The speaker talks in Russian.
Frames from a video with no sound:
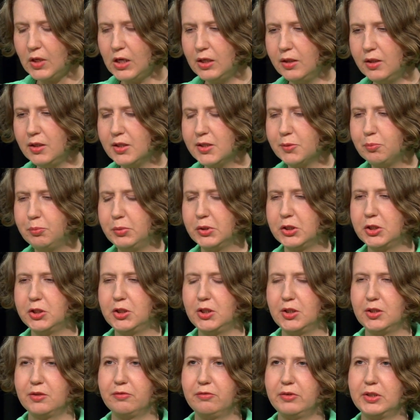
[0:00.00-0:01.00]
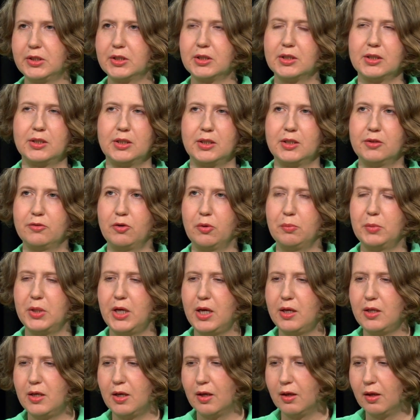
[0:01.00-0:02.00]
не спешить высказать свое
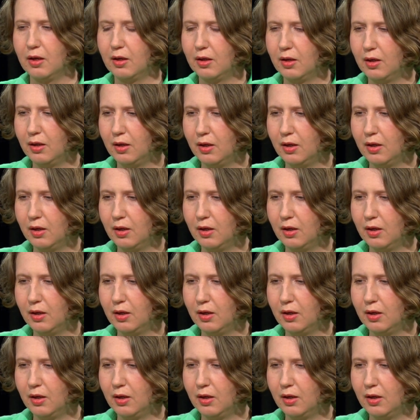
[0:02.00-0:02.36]
мнение.